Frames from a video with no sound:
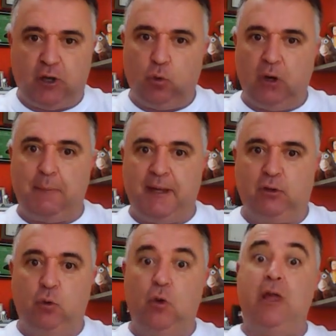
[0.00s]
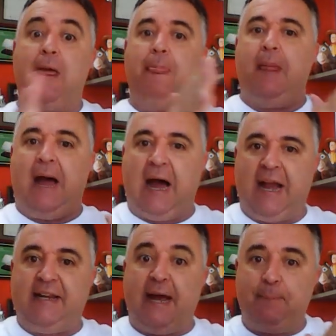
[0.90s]
regulamento na
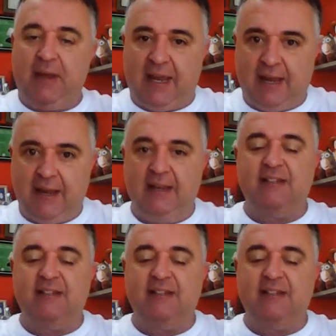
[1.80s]
A e na B,